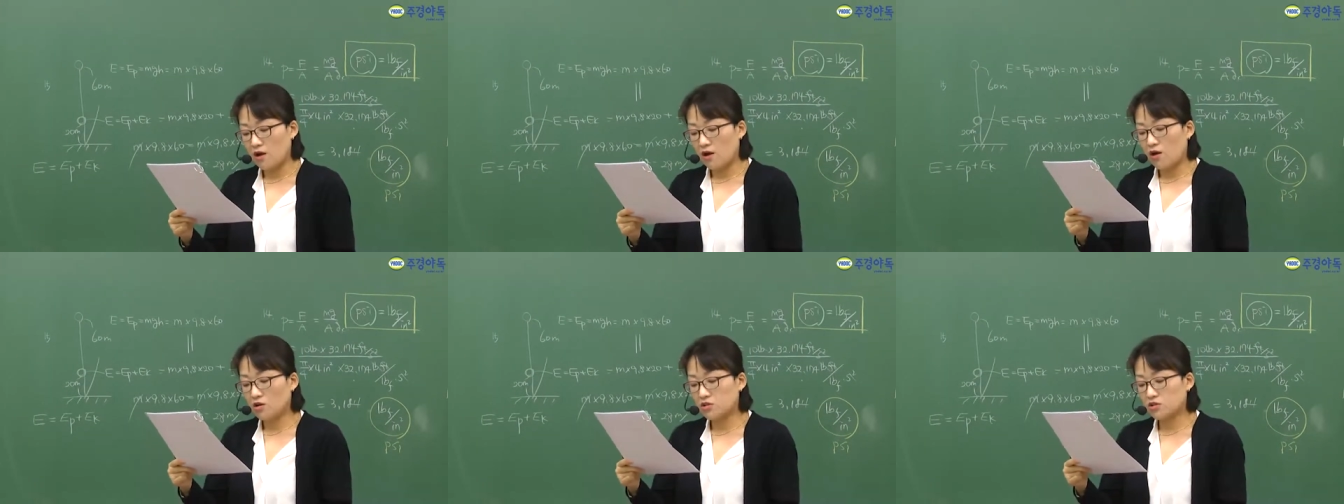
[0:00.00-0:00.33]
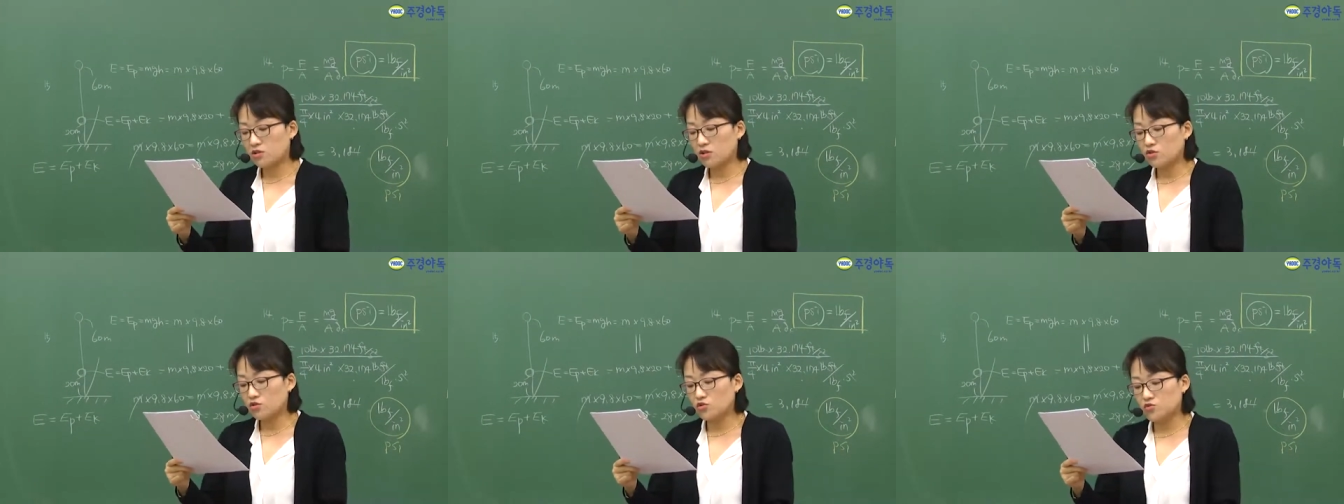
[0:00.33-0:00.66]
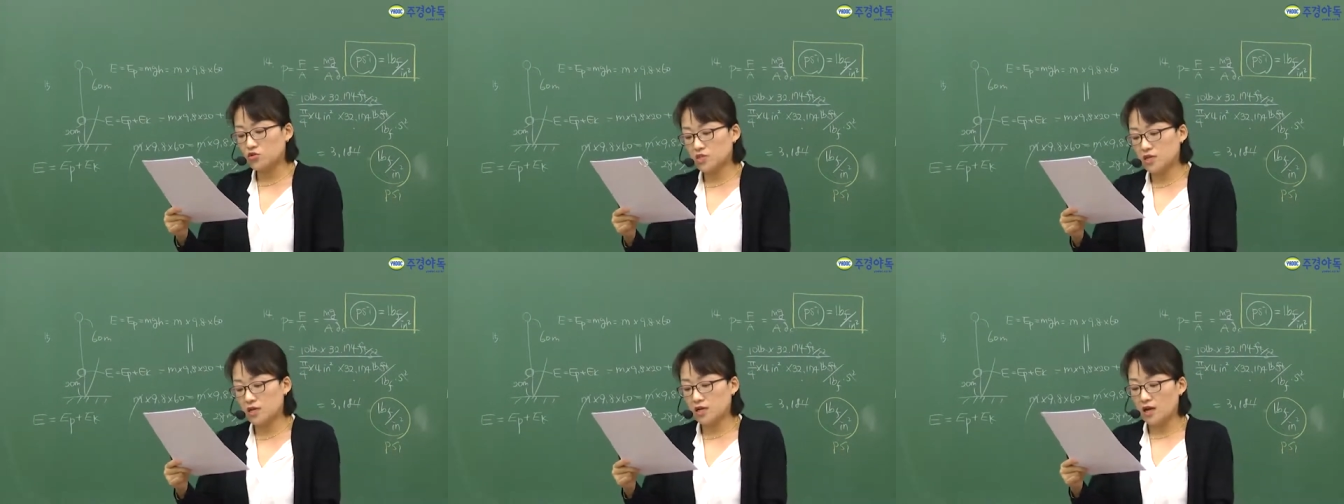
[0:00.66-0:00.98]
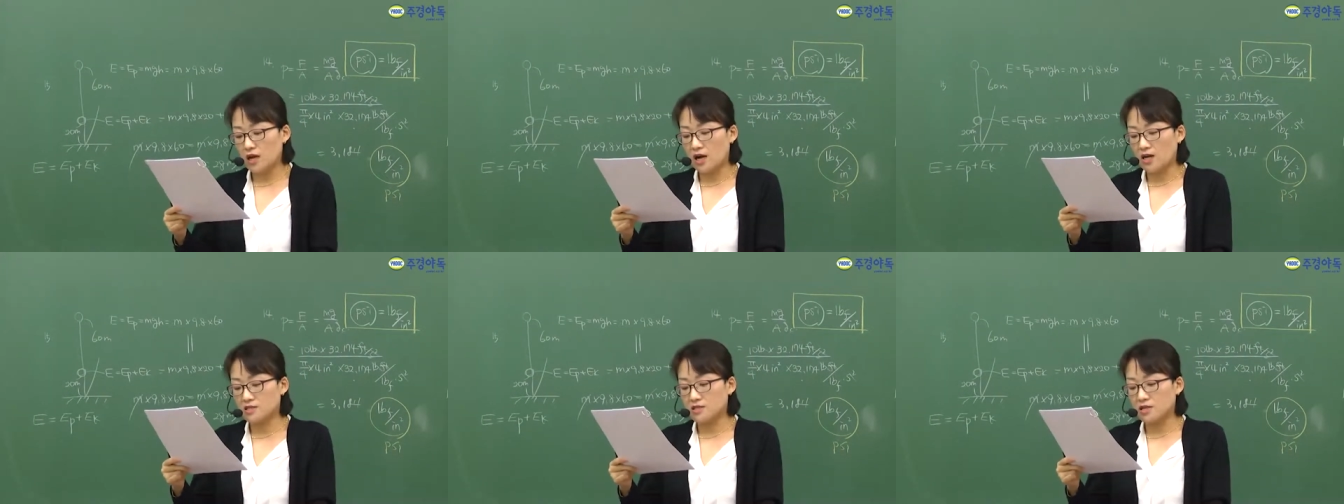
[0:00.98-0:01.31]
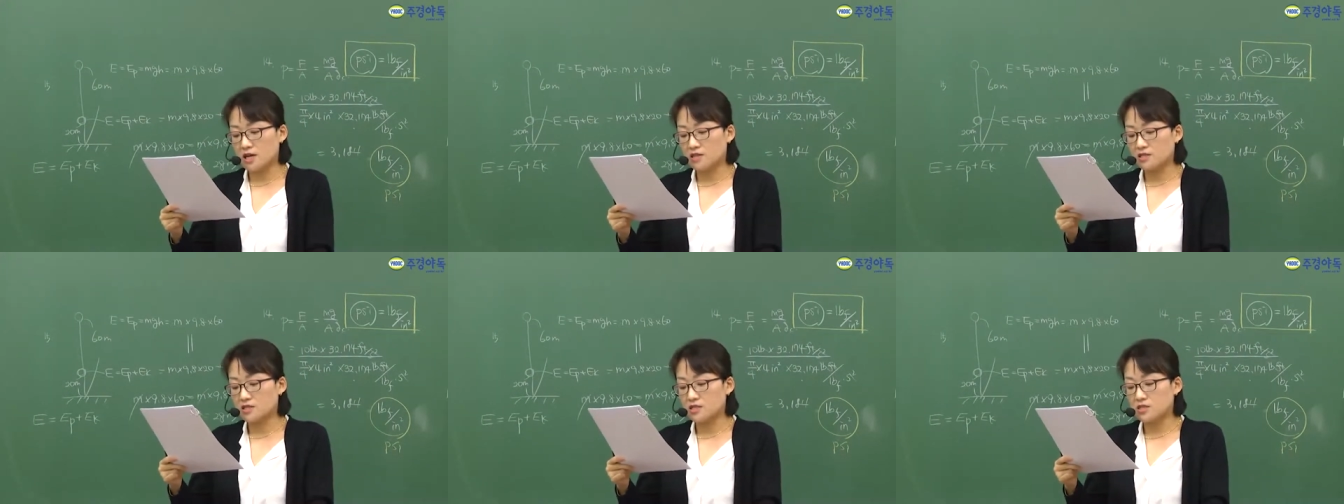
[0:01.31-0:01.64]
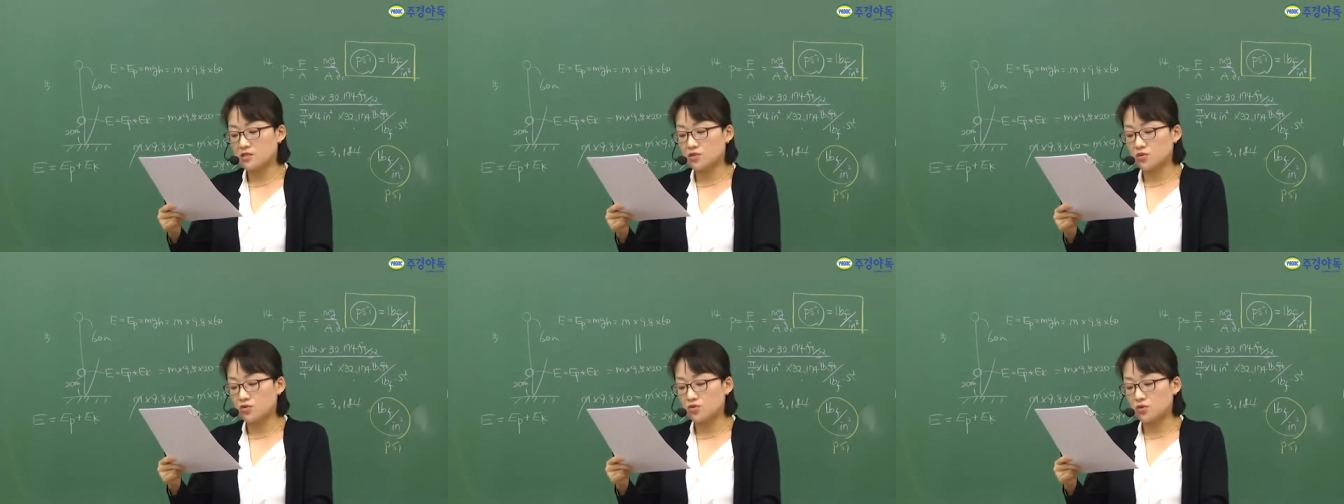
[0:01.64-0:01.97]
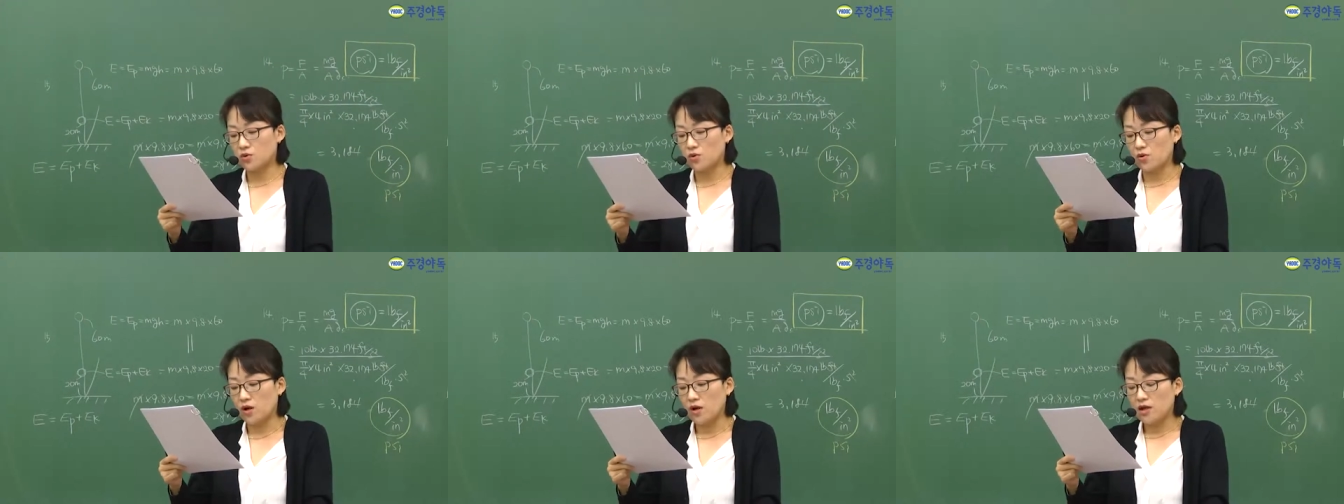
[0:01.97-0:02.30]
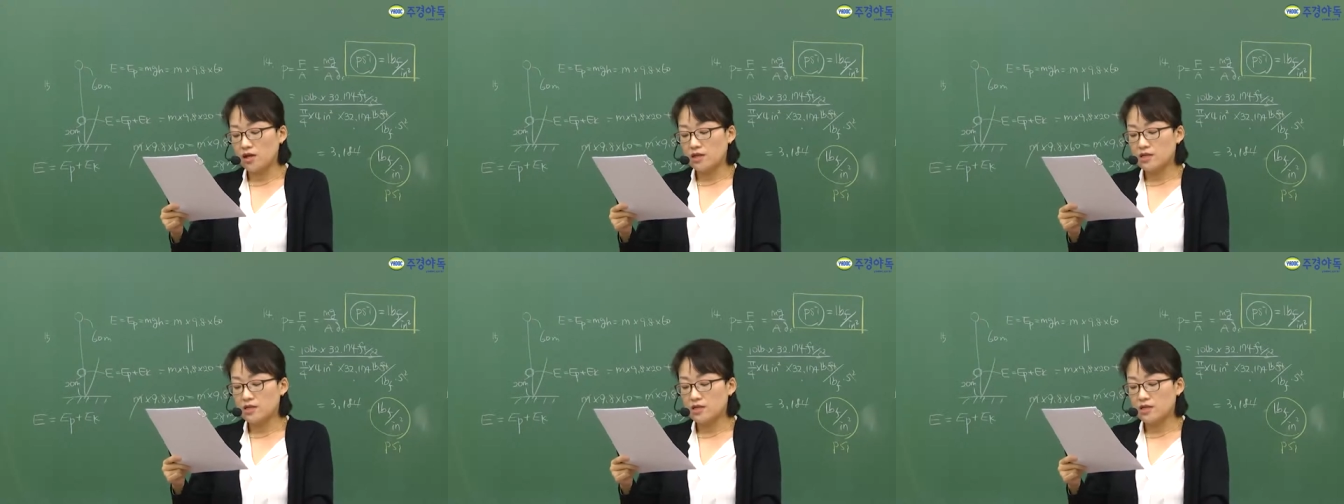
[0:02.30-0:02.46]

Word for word: 어떤 유체가 장치 속으로